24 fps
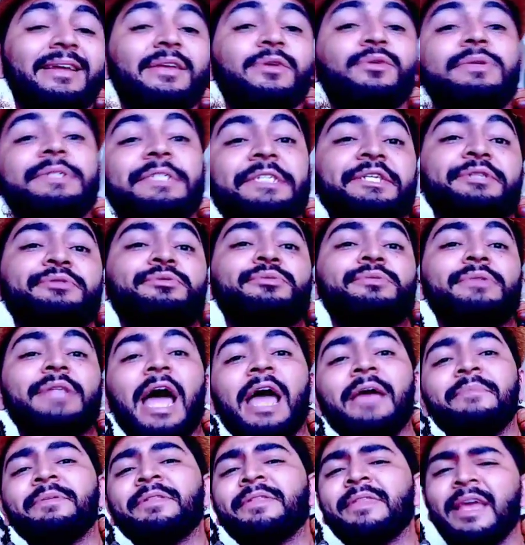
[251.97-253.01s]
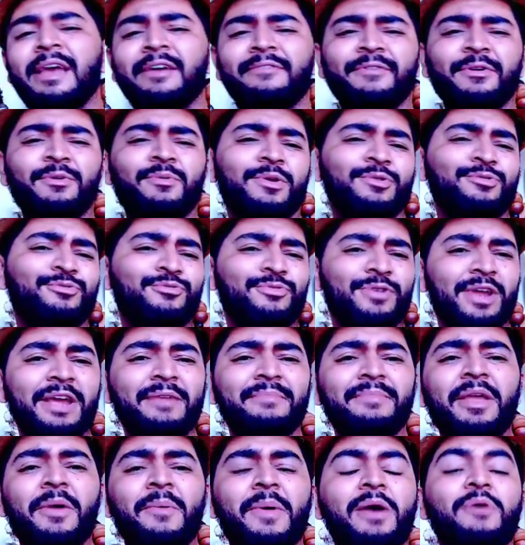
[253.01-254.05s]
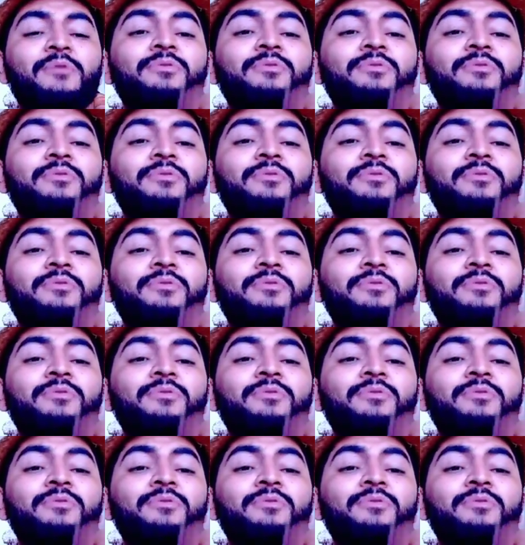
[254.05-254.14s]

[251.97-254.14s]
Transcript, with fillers: que o santo daime tem a ver com a jurema e é uma